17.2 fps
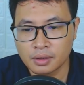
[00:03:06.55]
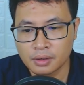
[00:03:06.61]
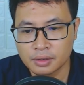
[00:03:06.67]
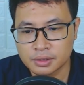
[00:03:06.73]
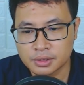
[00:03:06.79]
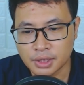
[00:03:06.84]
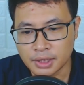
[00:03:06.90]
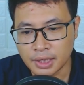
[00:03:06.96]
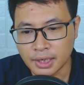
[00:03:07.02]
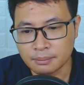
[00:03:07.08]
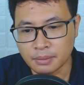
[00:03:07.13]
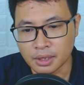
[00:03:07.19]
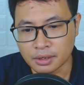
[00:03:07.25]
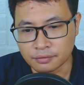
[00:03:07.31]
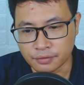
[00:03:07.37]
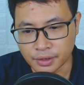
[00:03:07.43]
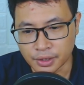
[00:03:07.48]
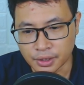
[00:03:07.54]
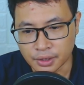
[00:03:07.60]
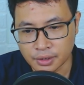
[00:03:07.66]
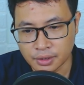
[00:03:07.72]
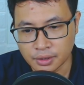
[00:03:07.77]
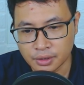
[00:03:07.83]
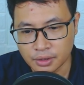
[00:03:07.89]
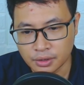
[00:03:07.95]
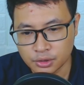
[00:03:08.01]
Chính là bởi vì
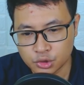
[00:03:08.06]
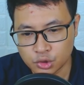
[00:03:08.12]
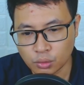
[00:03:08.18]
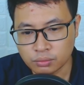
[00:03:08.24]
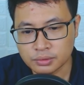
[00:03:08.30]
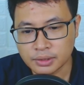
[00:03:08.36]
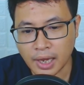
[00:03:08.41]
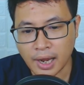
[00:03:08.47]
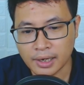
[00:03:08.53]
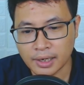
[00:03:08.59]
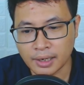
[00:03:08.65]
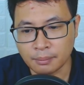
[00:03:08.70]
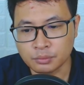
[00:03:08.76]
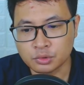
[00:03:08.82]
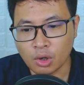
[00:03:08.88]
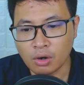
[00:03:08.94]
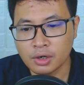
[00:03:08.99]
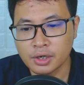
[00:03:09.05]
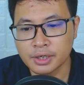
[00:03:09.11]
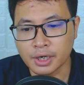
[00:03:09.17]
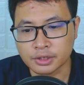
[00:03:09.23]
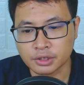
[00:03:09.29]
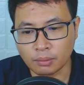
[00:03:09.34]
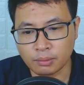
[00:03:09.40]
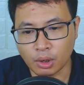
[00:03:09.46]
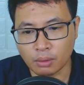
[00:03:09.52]
Chúng ta đã nắm rõ ngươi ở
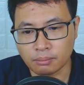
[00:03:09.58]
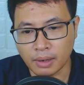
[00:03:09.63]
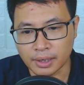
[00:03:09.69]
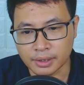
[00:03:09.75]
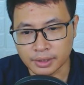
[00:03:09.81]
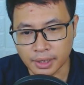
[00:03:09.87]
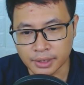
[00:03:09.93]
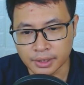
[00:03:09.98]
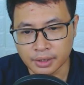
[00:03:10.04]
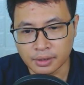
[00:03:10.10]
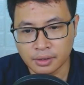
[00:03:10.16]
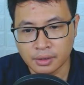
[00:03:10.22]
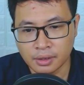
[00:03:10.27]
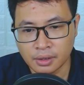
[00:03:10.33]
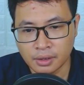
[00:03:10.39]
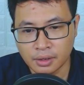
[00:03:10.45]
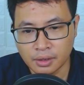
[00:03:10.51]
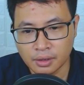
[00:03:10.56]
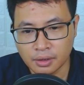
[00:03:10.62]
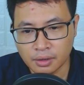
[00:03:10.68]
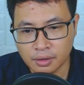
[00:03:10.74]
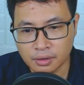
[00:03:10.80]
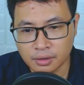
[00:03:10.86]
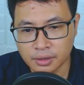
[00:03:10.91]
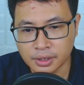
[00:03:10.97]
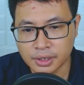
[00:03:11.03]
trong lòng bàn tay
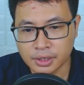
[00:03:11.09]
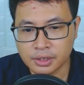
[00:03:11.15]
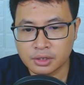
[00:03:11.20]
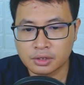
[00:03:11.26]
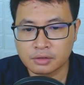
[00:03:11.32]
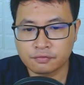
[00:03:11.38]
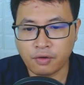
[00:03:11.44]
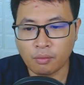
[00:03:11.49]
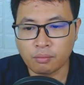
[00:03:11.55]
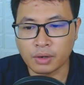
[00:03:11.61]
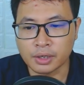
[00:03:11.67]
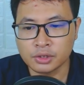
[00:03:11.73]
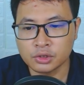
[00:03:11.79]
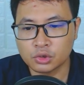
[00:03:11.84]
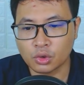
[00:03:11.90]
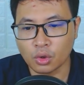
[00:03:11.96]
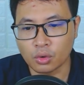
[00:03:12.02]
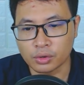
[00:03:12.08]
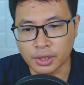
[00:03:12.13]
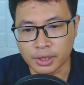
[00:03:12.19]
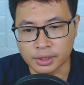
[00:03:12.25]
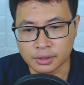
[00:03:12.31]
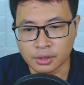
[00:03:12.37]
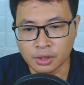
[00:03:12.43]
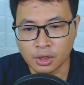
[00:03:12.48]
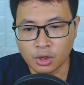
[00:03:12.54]
Ngươi phong ấn tổ
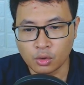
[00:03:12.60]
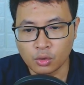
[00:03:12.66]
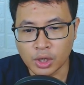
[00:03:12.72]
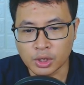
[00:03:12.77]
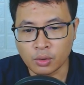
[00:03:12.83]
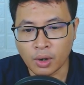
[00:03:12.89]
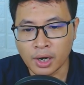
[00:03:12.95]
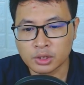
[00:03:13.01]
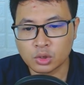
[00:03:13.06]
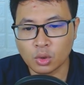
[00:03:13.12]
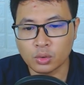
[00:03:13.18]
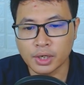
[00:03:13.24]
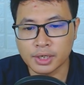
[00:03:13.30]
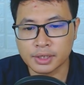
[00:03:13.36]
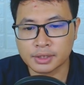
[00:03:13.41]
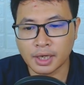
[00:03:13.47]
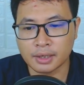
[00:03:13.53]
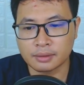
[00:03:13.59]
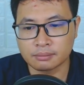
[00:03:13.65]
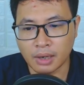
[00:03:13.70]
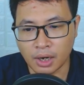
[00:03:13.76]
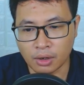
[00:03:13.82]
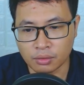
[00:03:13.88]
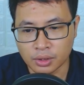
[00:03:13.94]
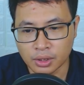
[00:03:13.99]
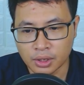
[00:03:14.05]
đình Luyện hóa tổ đình thành
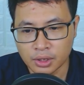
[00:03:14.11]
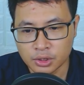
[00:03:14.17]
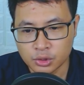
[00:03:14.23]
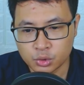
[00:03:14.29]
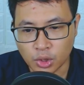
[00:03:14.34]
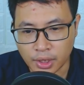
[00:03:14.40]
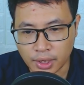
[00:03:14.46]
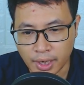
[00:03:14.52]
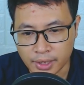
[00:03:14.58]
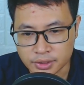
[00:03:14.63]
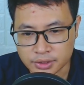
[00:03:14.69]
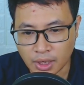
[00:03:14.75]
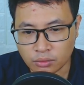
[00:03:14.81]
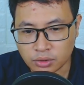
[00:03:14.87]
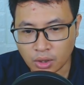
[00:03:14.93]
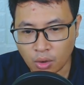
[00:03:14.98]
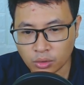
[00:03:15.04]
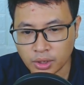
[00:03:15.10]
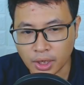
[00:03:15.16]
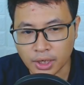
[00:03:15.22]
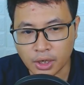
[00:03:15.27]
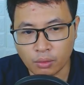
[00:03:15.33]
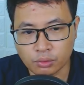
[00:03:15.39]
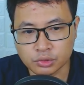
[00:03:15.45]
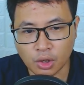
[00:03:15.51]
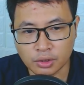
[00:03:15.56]
bảo Chuyện này sao ta có thể
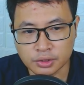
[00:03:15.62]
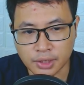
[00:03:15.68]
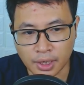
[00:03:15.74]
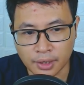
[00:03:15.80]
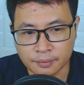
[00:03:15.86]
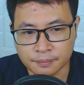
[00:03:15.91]
không rõ ràng